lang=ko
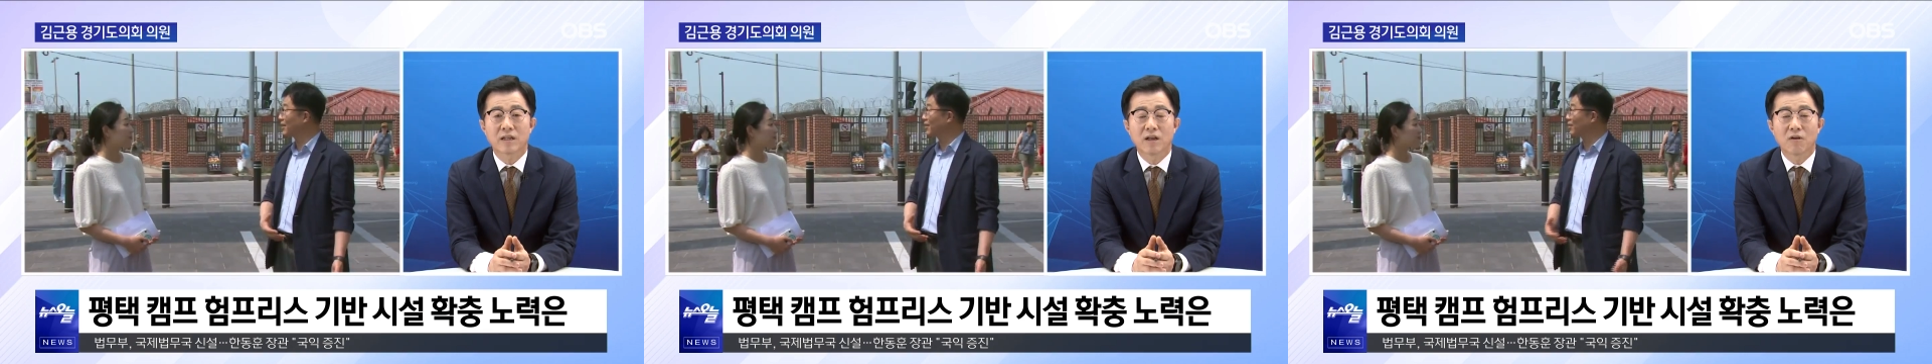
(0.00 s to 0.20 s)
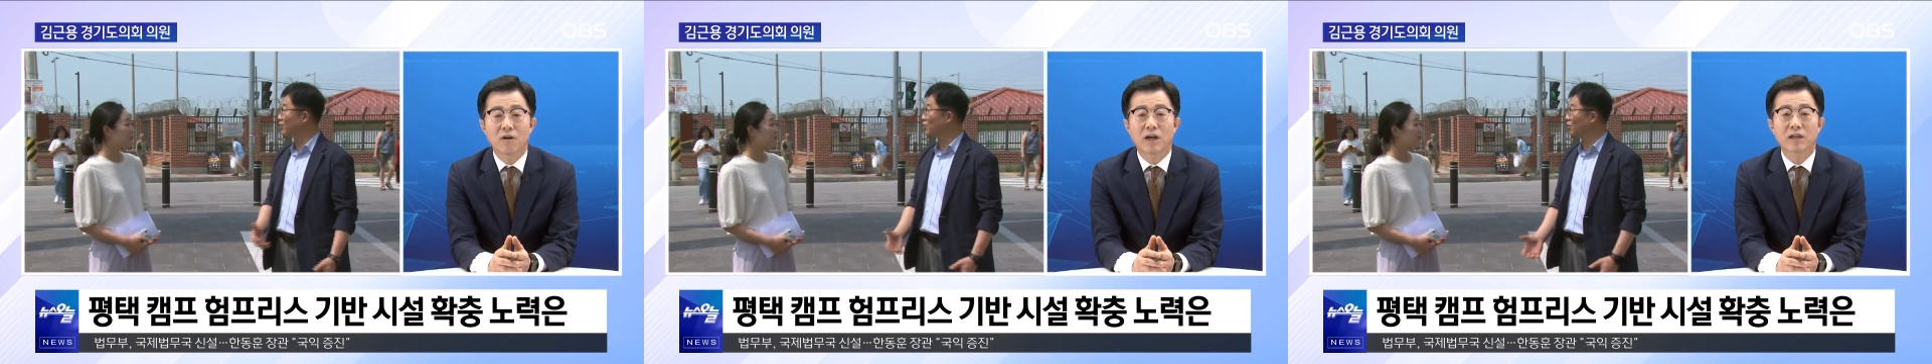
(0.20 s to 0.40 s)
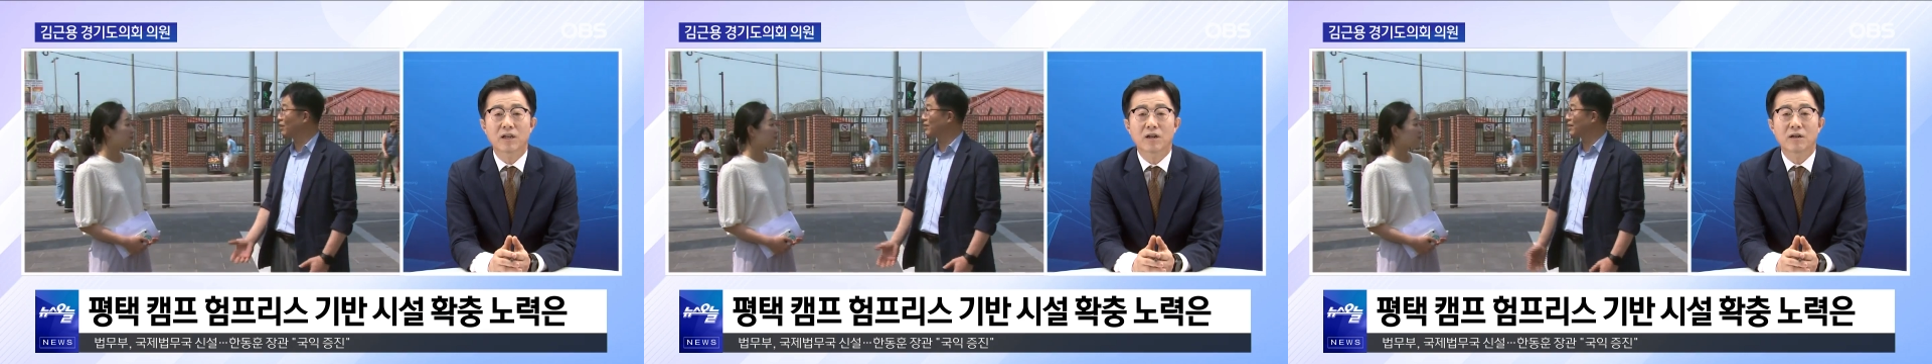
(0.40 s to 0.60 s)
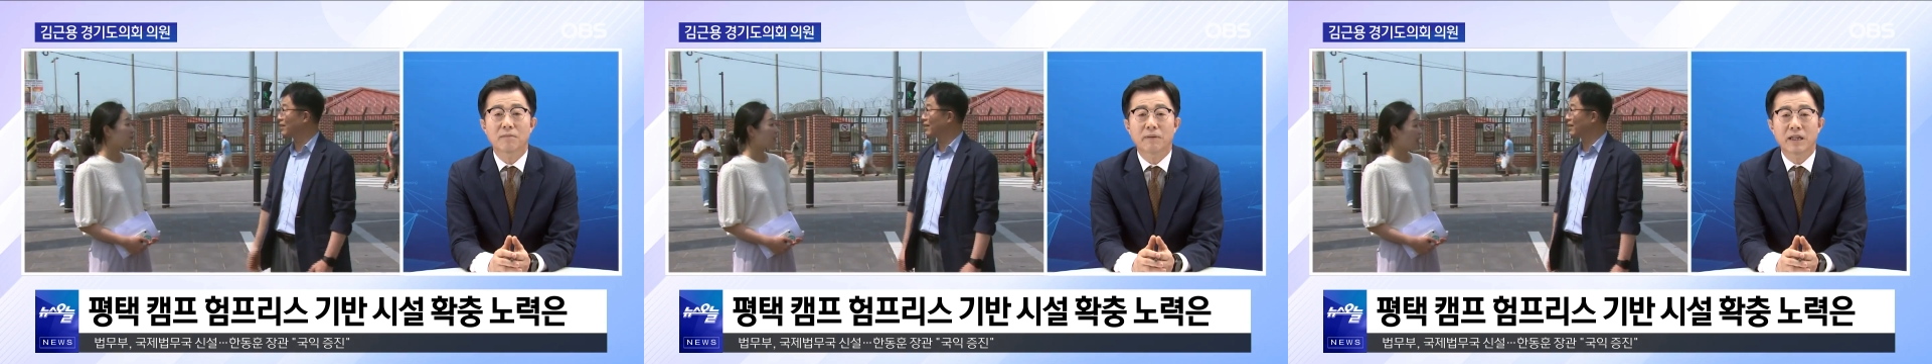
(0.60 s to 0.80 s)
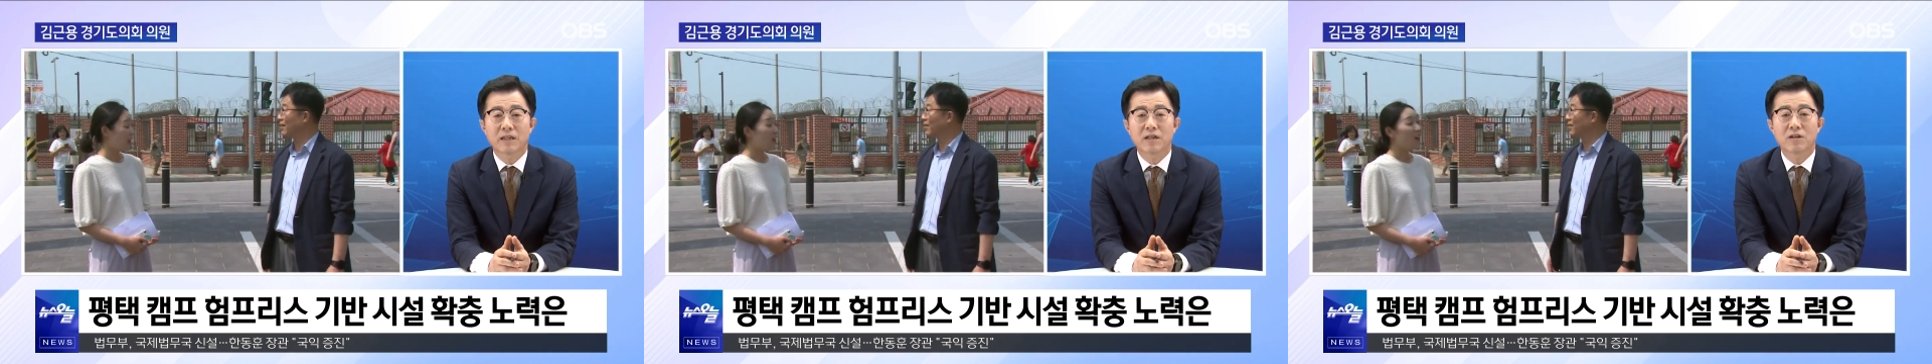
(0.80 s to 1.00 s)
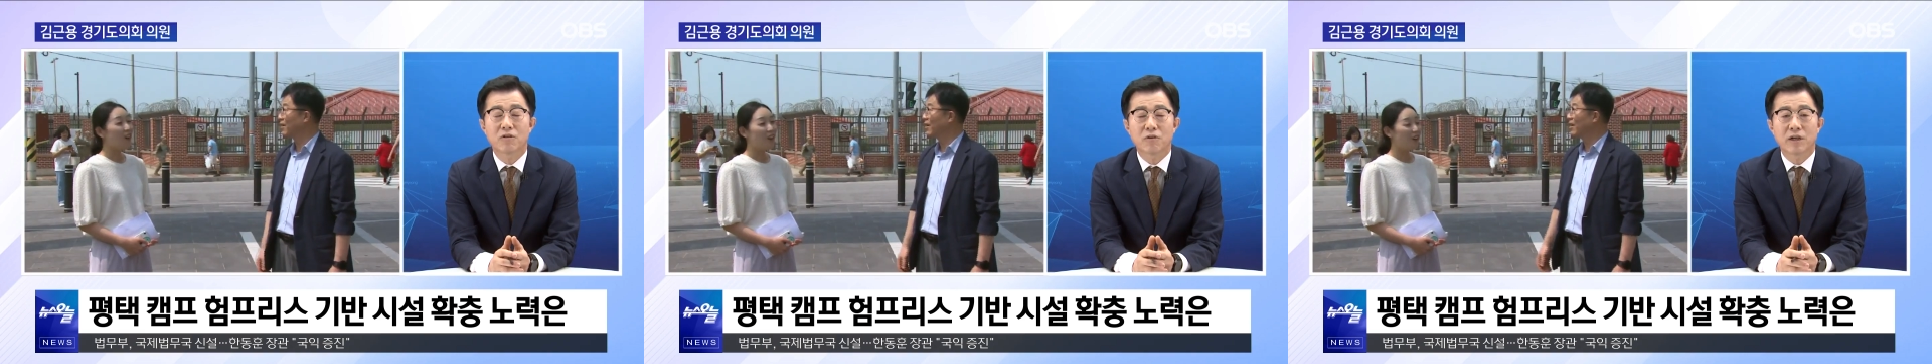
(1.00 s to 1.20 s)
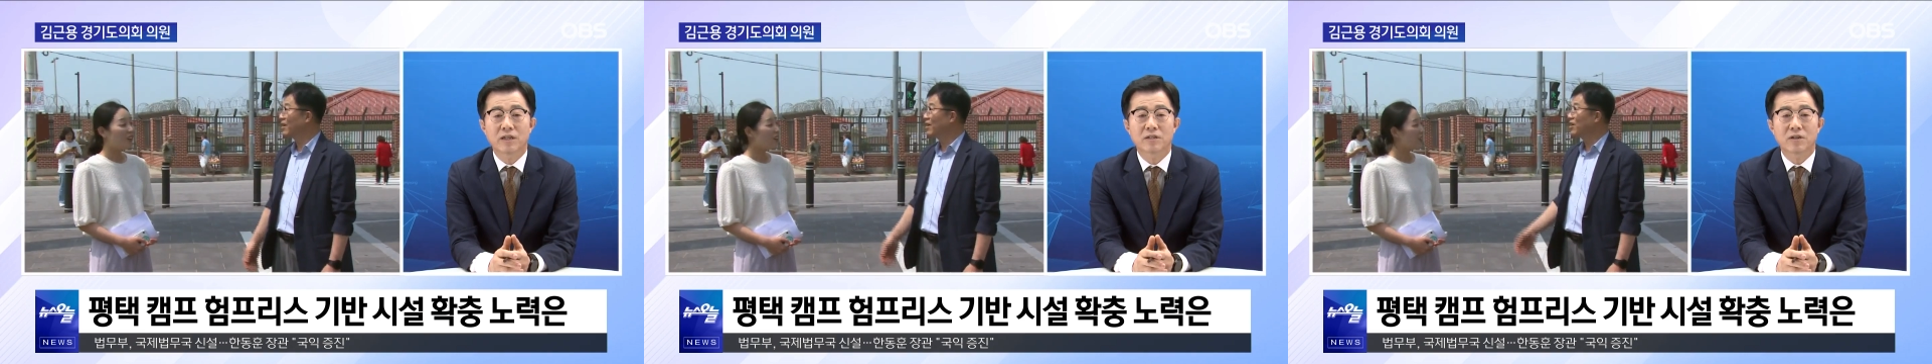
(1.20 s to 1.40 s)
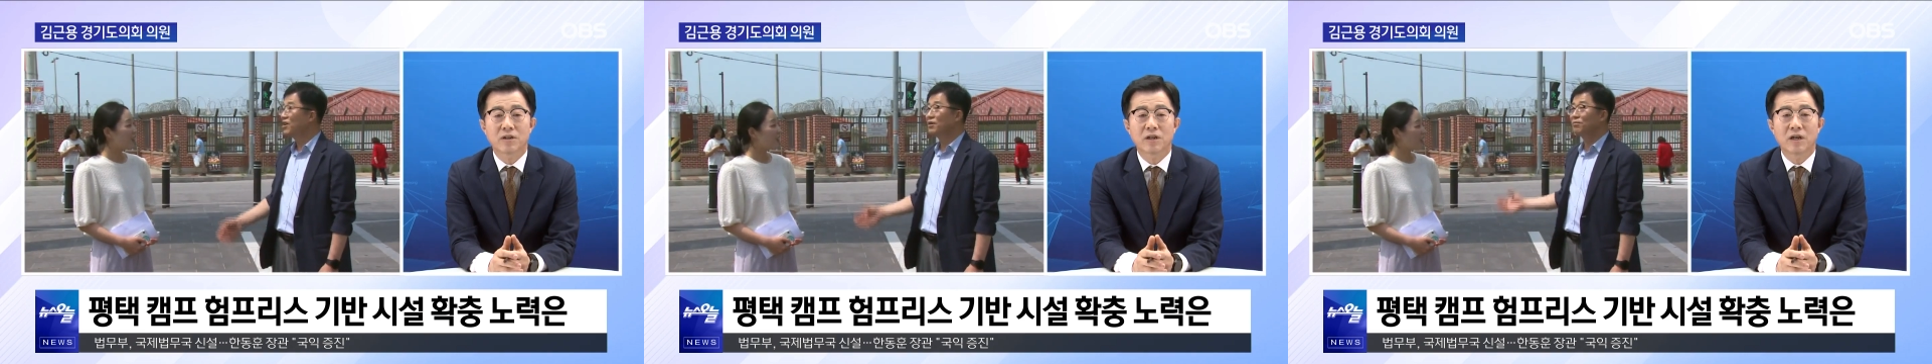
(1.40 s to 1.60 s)
환경을 만들기
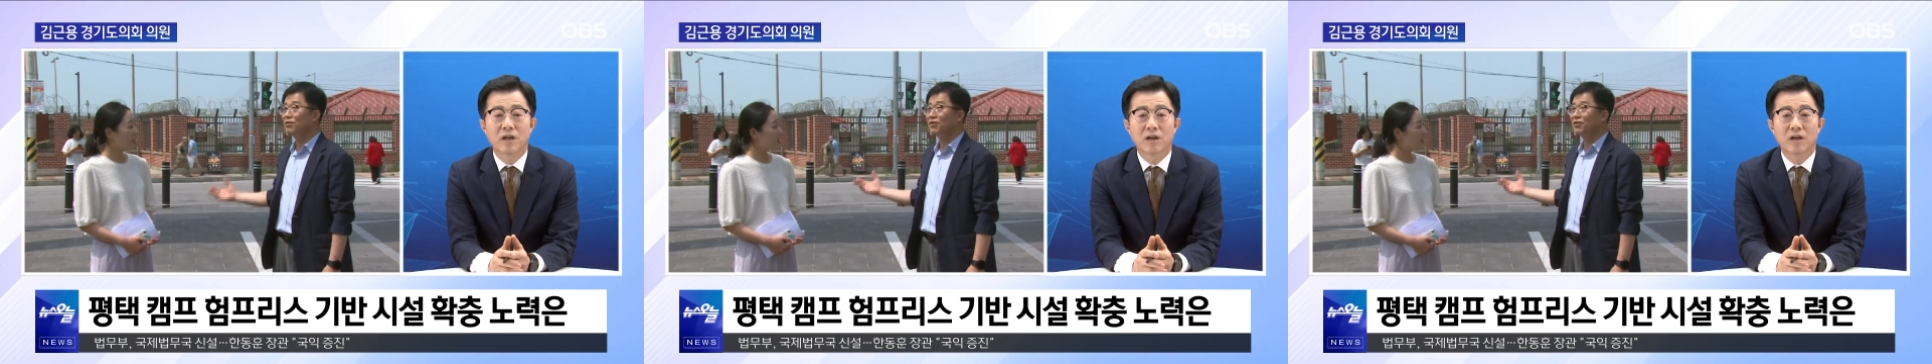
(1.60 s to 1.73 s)
위해서